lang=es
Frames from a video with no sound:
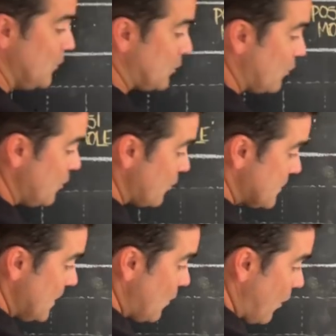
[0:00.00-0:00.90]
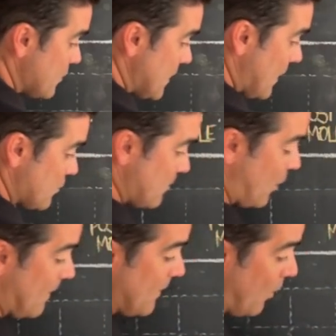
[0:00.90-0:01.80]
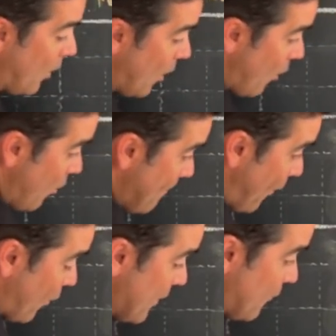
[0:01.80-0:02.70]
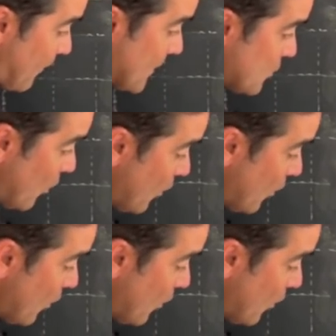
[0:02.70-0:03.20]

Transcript: Nuestros niños de 5 a 11 años hemos cambiado un poco la información,